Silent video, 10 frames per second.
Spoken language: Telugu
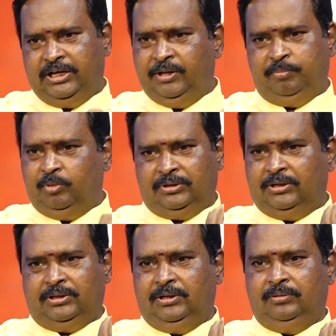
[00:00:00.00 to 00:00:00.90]
ఏది
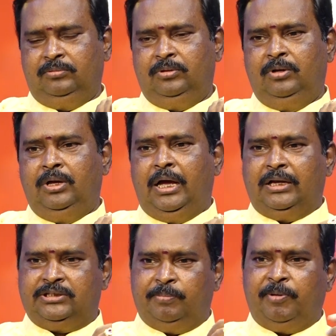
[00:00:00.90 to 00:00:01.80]
పూర్తిగా తెలియదు
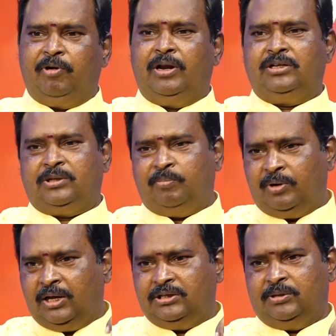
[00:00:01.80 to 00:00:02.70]
అది చెప్పేవాడన్నా
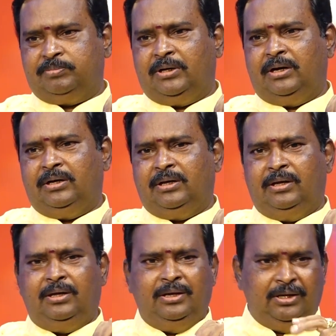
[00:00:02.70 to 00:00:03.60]
సంపూర్ణంగా చెప్తాడంటే
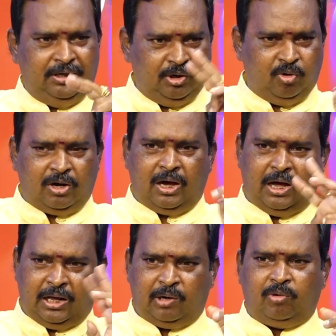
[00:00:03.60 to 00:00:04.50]
ఈ యొక్క
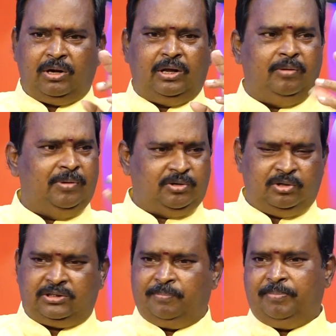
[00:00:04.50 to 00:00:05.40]
అరొకర
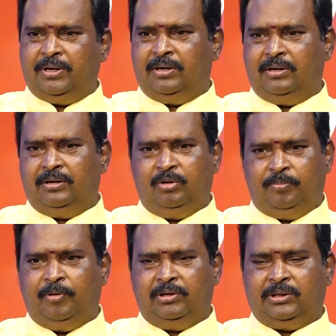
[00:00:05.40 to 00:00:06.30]
మనుషులు తప్ప
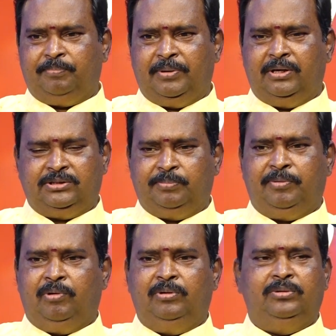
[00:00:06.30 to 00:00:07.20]
గొప్పవాళ్ళు తప్ప
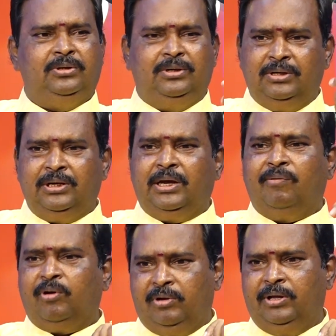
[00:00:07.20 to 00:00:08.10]
చెప్పేవాళ్ళు
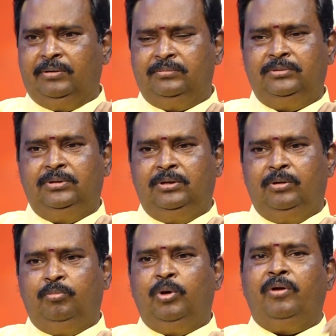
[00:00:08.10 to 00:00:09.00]
ఇంకెవరు లేరు
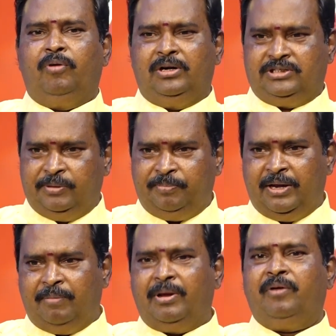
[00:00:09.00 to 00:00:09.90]
పోనీ వాళ్ళు
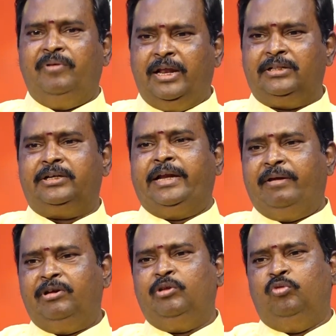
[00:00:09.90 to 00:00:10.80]
చెప్పినా మనకు వినేంత
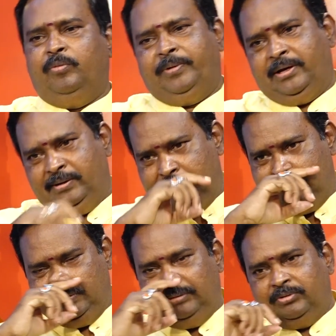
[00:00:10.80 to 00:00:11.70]
టైం లేదు ఓపిక లేదు
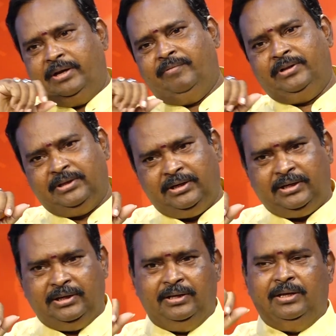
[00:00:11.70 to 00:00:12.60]
దీంతో
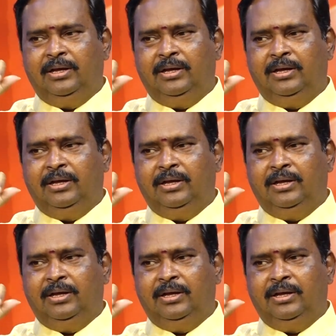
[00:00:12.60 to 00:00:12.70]
ఏమవుతుందంటే